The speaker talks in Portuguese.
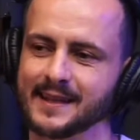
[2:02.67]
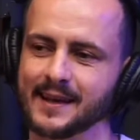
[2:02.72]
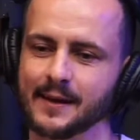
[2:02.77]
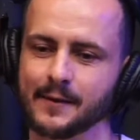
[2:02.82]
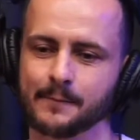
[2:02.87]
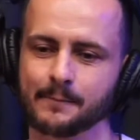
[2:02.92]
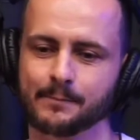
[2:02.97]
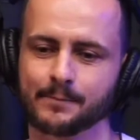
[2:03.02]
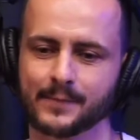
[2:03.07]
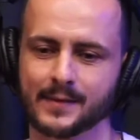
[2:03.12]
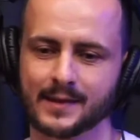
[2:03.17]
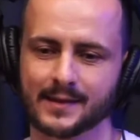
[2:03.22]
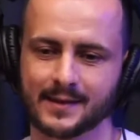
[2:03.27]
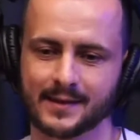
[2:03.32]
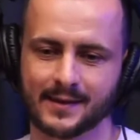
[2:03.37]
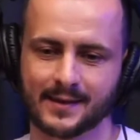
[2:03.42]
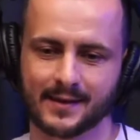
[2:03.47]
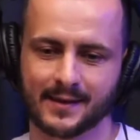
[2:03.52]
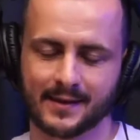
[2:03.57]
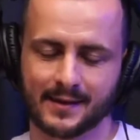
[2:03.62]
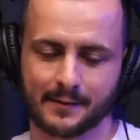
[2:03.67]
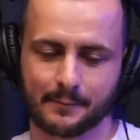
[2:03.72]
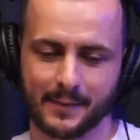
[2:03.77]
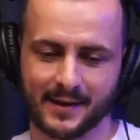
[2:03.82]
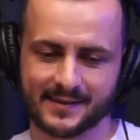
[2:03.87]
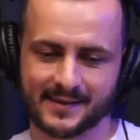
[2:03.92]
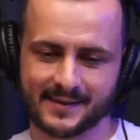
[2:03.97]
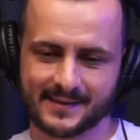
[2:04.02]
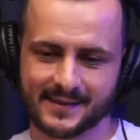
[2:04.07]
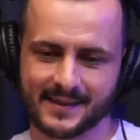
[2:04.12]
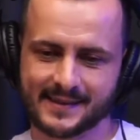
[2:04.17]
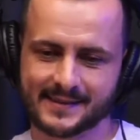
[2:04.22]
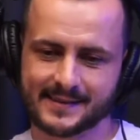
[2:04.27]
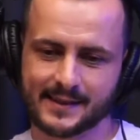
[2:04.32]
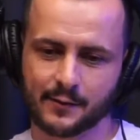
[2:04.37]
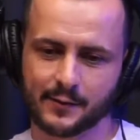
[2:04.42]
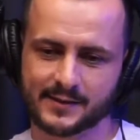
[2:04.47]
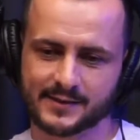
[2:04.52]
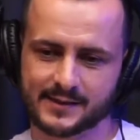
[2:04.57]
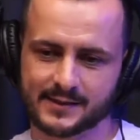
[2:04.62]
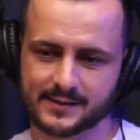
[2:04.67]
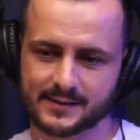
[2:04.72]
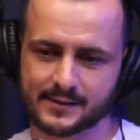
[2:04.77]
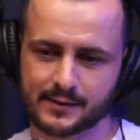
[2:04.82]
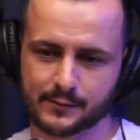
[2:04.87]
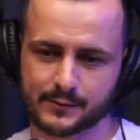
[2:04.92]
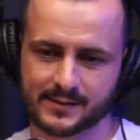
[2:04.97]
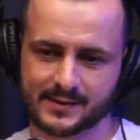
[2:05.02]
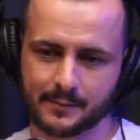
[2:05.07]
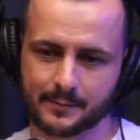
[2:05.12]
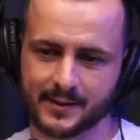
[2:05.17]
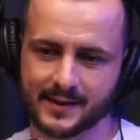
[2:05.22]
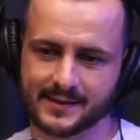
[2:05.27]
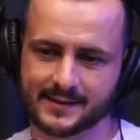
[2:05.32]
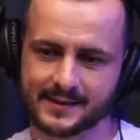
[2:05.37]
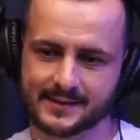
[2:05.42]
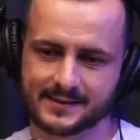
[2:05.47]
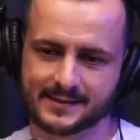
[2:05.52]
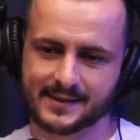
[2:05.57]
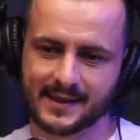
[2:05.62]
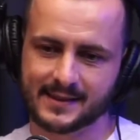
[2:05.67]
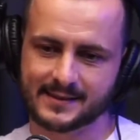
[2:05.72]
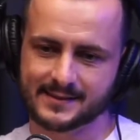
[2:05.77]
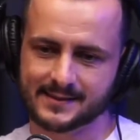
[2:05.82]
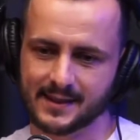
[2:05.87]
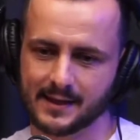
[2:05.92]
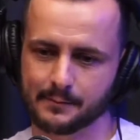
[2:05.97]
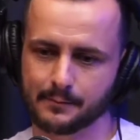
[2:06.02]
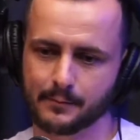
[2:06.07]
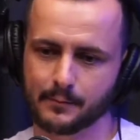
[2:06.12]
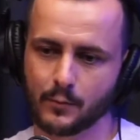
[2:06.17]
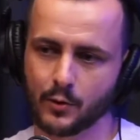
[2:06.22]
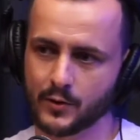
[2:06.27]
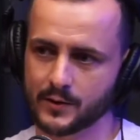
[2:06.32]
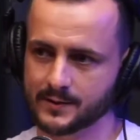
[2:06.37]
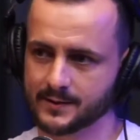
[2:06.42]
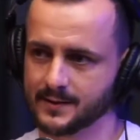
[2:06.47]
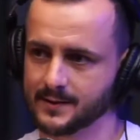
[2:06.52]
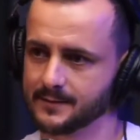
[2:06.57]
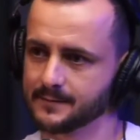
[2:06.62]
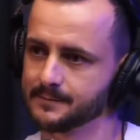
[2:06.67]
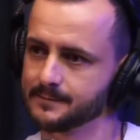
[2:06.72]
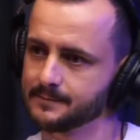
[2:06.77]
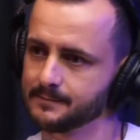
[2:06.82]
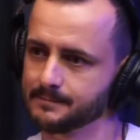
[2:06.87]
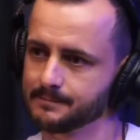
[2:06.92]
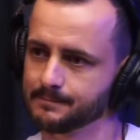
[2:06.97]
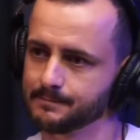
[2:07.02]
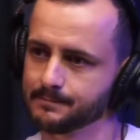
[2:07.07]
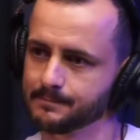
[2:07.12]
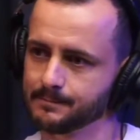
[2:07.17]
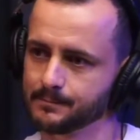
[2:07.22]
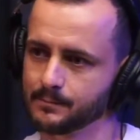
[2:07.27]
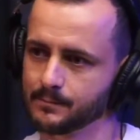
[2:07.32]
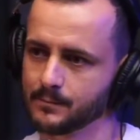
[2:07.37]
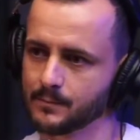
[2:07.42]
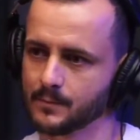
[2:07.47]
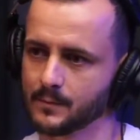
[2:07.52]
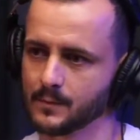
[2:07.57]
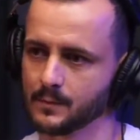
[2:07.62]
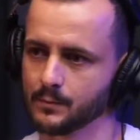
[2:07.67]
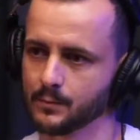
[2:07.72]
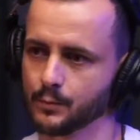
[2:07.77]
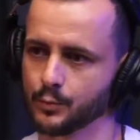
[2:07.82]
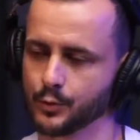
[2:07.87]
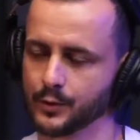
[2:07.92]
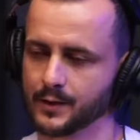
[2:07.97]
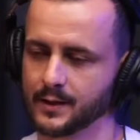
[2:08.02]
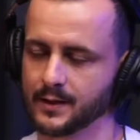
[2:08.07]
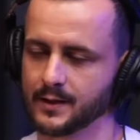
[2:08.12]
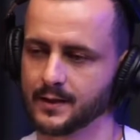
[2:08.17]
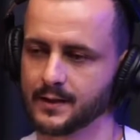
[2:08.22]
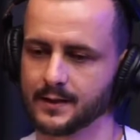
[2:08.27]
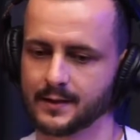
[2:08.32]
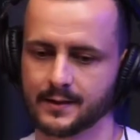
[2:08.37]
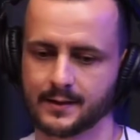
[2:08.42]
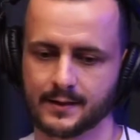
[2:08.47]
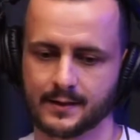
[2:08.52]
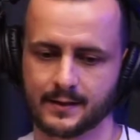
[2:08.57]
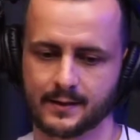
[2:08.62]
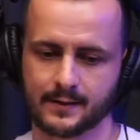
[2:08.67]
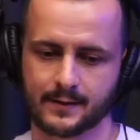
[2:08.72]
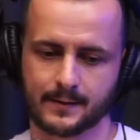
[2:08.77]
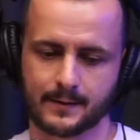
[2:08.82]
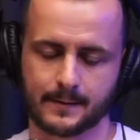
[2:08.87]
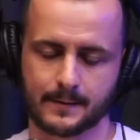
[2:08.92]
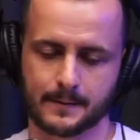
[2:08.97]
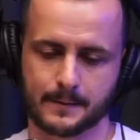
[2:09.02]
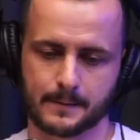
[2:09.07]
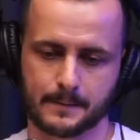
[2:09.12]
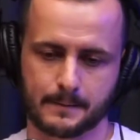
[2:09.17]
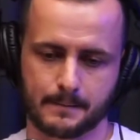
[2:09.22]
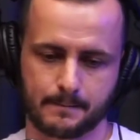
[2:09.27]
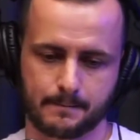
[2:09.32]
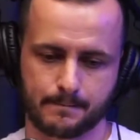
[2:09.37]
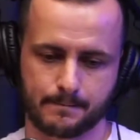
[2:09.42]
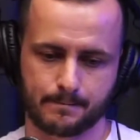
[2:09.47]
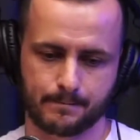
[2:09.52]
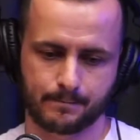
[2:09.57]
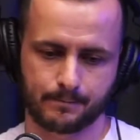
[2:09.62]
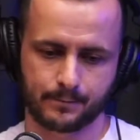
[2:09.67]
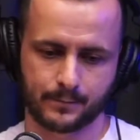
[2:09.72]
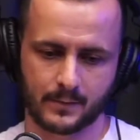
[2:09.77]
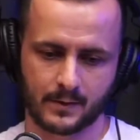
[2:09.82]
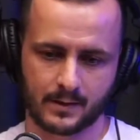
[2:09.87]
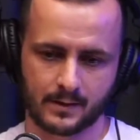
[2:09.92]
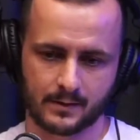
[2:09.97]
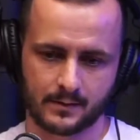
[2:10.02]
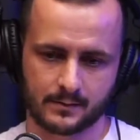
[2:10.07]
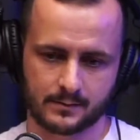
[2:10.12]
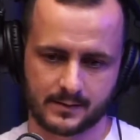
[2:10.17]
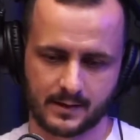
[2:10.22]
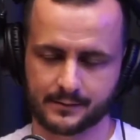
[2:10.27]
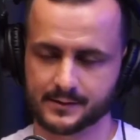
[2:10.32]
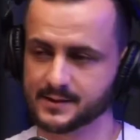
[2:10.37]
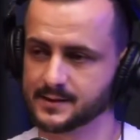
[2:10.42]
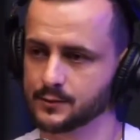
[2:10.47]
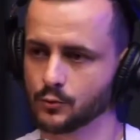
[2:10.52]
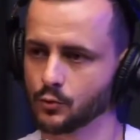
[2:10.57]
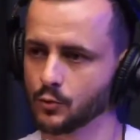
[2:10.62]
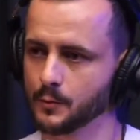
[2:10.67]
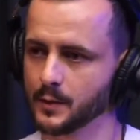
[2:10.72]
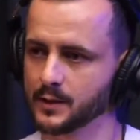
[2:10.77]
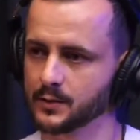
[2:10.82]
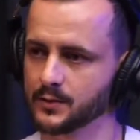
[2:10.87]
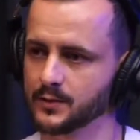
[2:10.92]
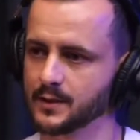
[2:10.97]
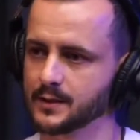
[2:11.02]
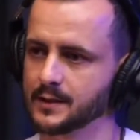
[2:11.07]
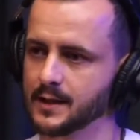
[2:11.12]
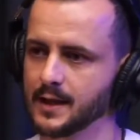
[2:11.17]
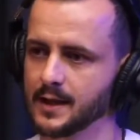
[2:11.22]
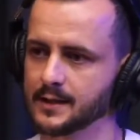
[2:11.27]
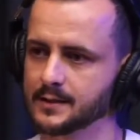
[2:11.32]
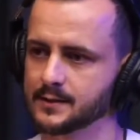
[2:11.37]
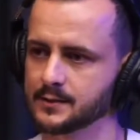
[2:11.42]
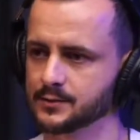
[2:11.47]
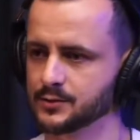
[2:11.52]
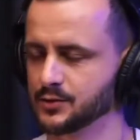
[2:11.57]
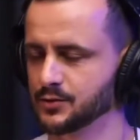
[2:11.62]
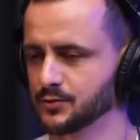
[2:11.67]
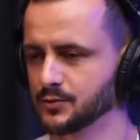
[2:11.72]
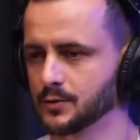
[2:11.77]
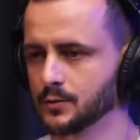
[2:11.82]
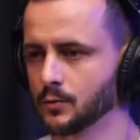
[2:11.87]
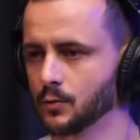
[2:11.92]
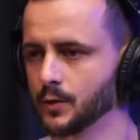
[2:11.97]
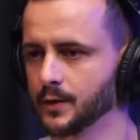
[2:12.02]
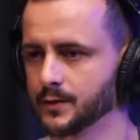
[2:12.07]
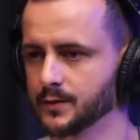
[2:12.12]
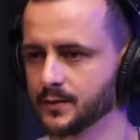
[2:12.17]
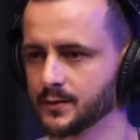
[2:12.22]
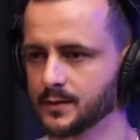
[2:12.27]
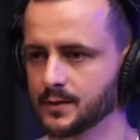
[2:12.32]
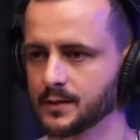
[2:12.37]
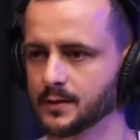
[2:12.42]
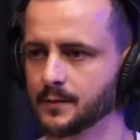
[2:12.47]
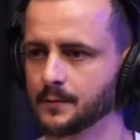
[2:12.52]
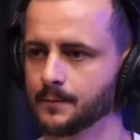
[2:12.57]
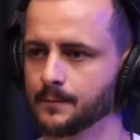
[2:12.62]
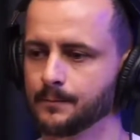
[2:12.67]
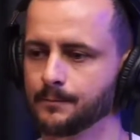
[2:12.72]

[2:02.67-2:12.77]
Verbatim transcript: né? Mas até então a gente não sabia a identidade da morta. Porque estava sem documento, sem nada, a gente não conhecia.